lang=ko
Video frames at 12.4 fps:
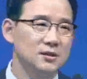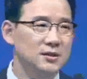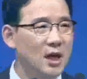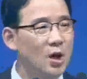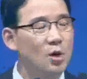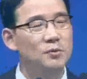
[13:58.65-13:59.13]

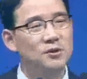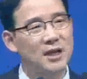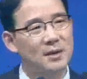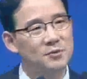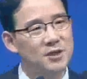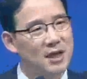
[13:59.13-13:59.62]
사업을
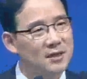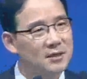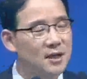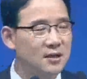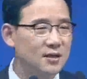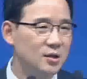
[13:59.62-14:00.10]
잠시 한
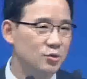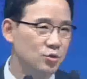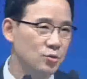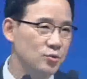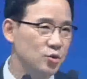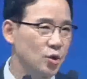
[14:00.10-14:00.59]
달이라도
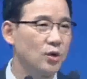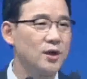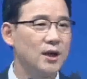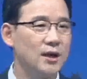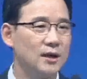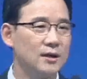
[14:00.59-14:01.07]
좀
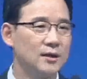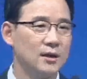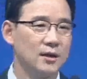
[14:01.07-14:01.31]
쉬어야